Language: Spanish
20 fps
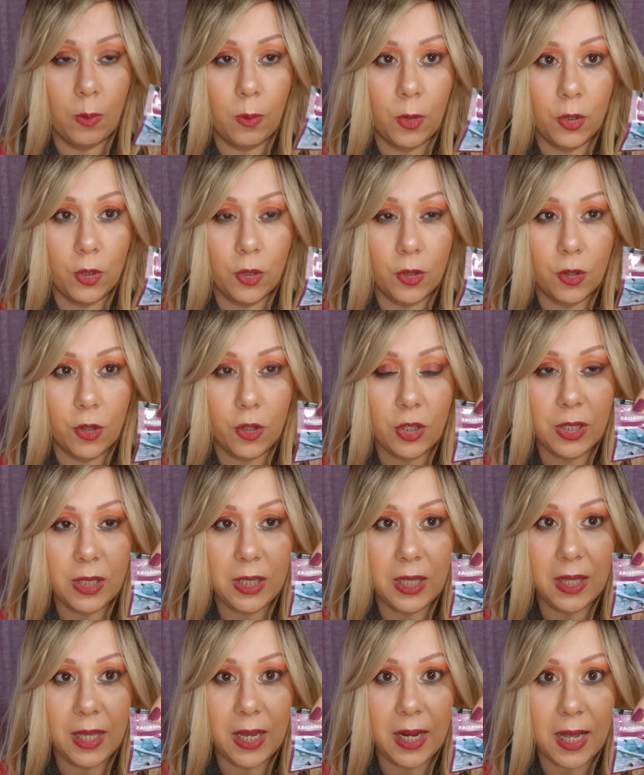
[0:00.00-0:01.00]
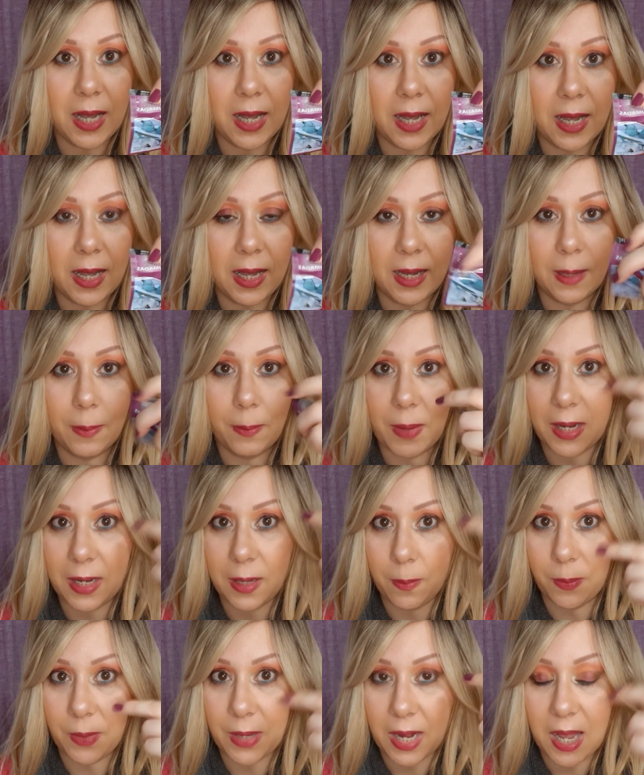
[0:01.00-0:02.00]
monodosis de la para
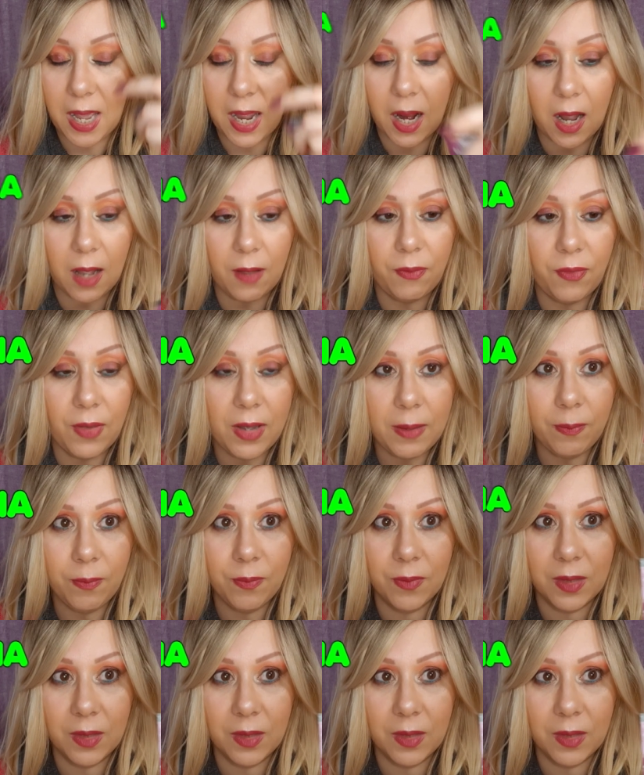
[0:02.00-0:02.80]
limpiar las gafas